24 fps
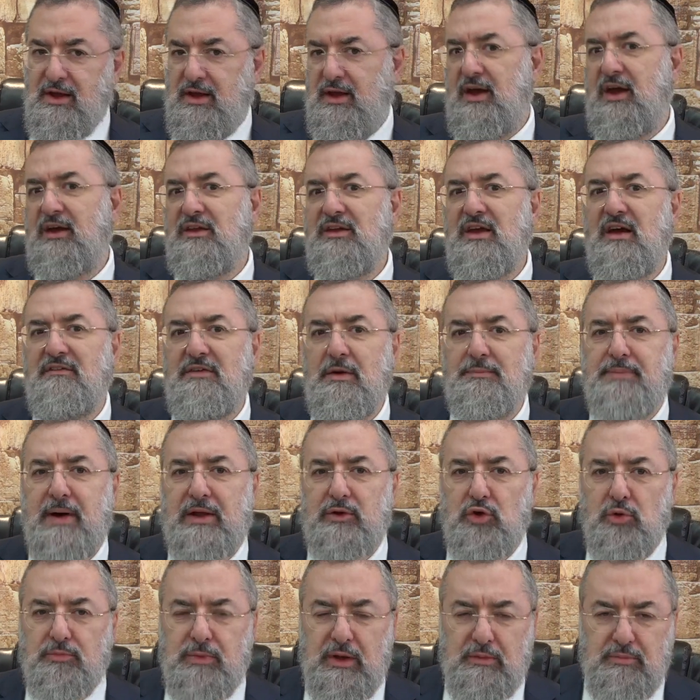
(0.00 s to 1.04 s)
et il n'y avait pas
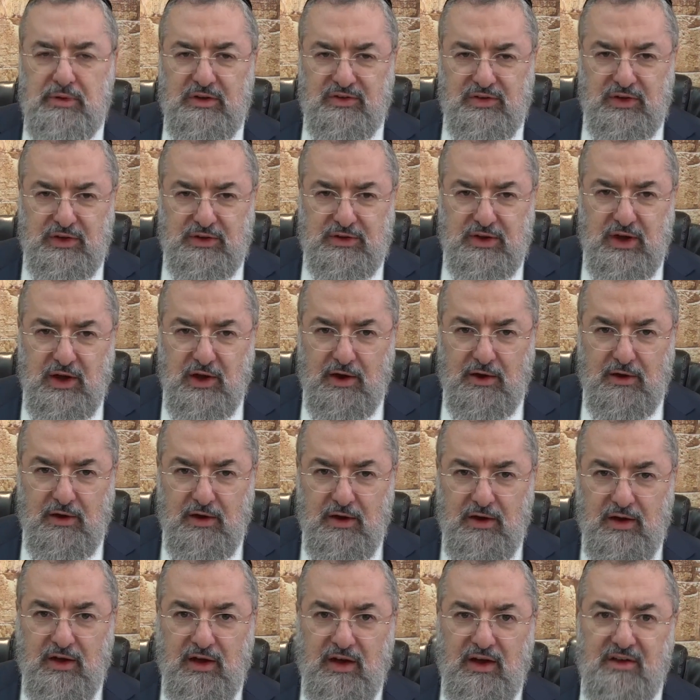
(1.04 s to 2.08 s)
de baby-sitter,
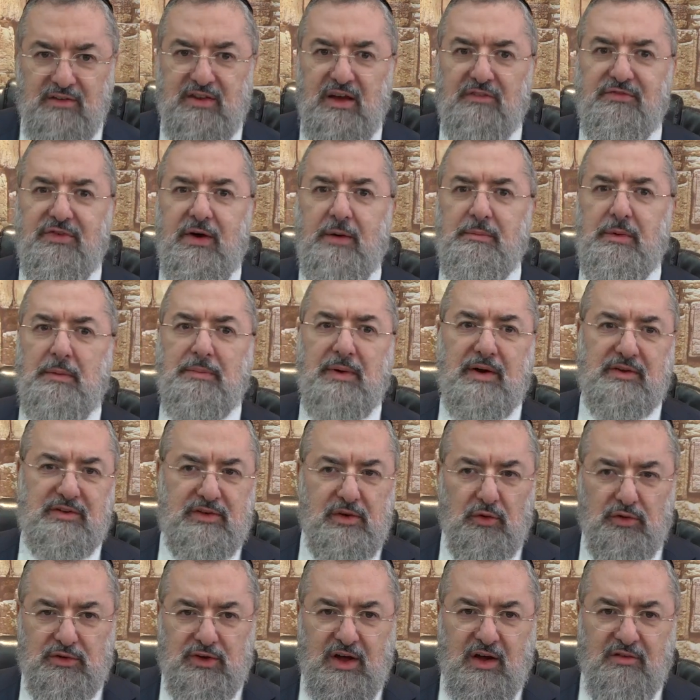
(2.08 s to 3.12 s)
et sa femme est partie
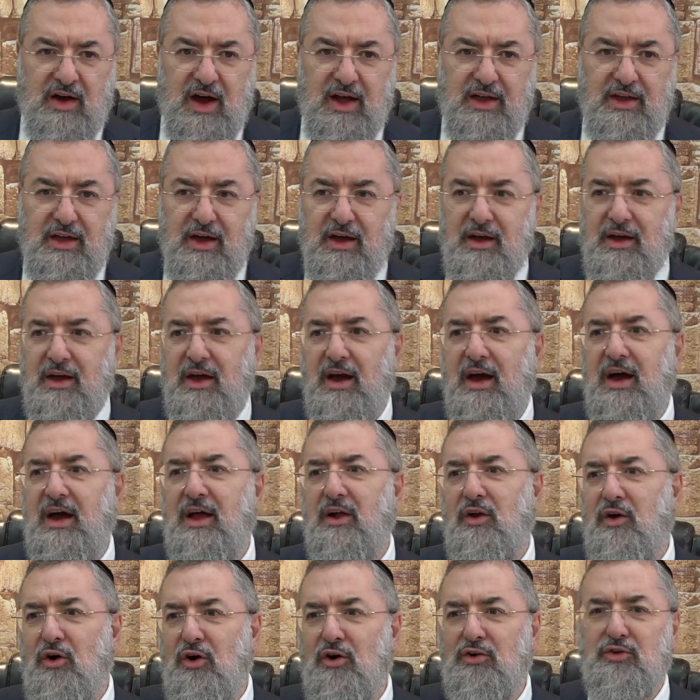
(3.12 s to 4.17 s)
au travail,
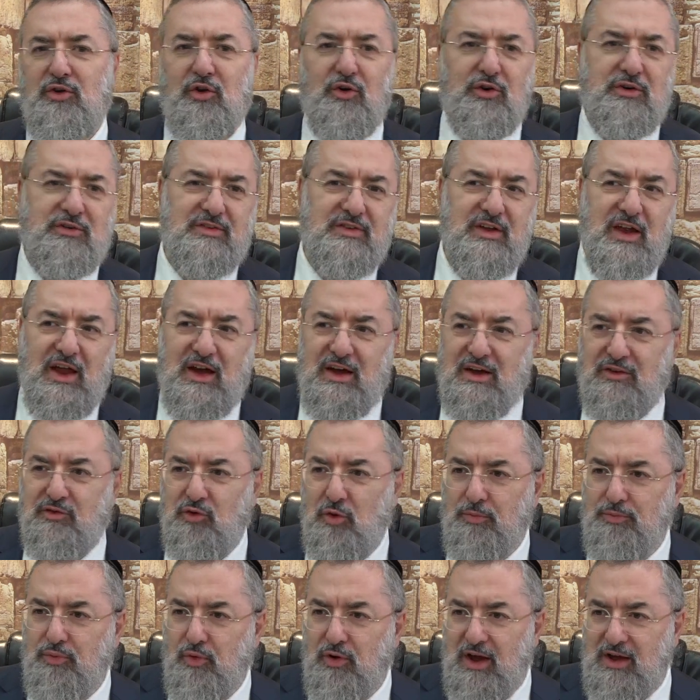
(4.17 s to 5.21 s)
alors, donc, c'est la
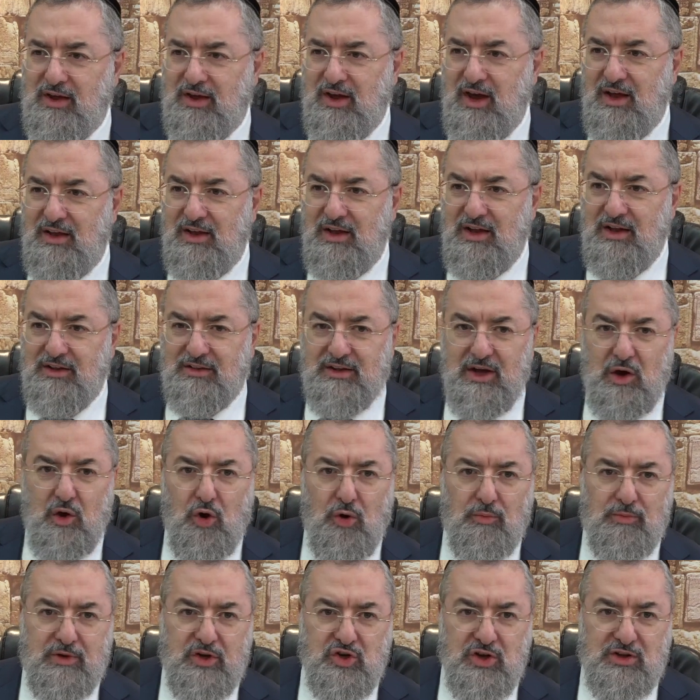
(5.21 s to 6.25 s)
raison pour laquelle il était
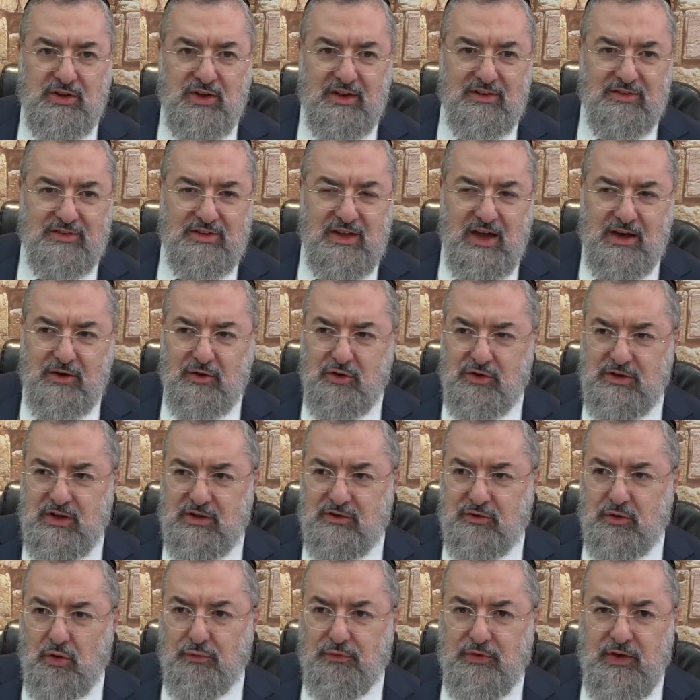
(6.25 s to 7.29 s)
obligé de rester à côté de
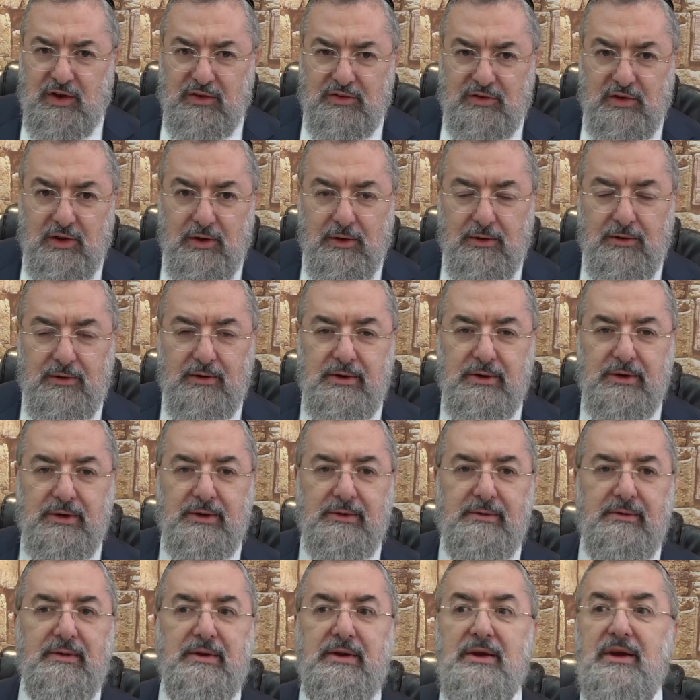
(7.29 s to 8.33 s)
son fils.
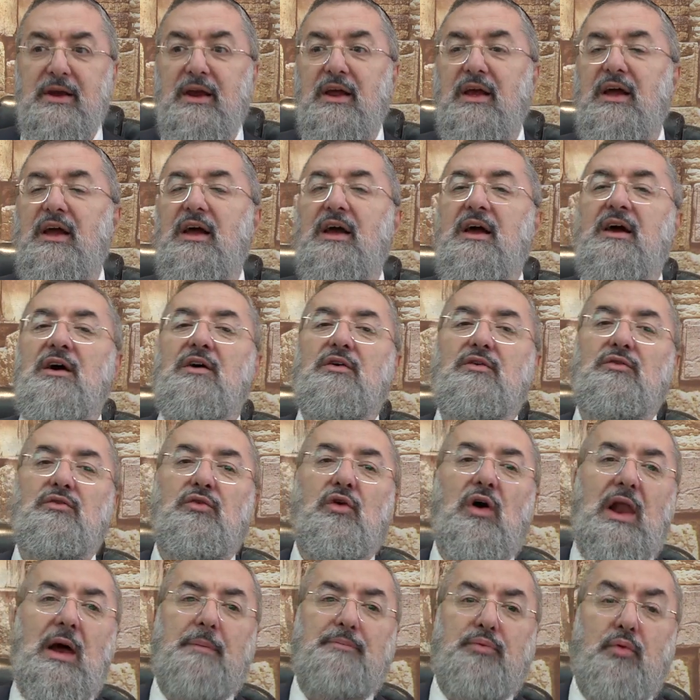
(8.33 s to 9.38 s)

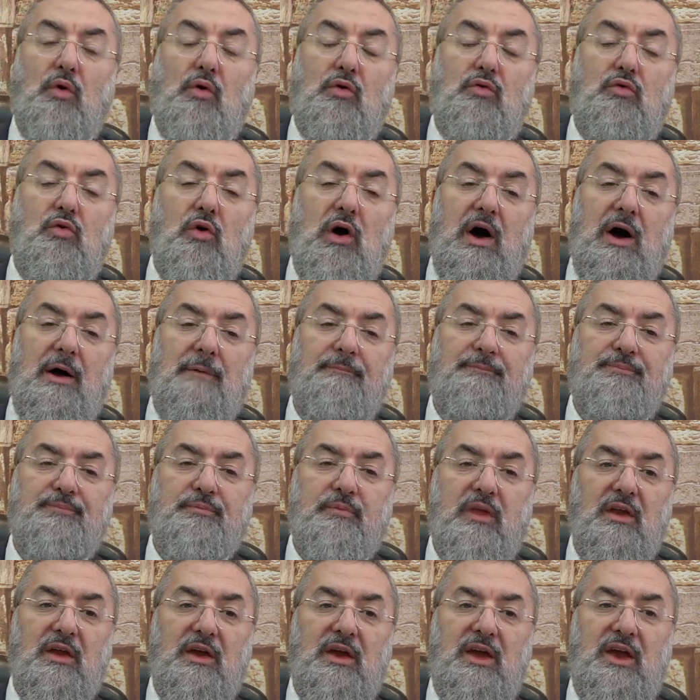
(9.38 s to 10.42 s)
Voilà pourquoi
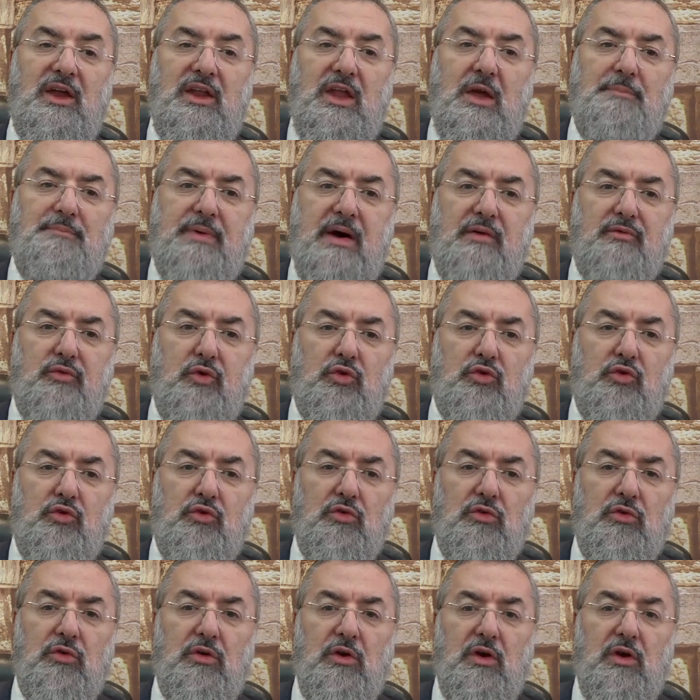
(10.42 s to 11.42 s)
il n'est pas venu.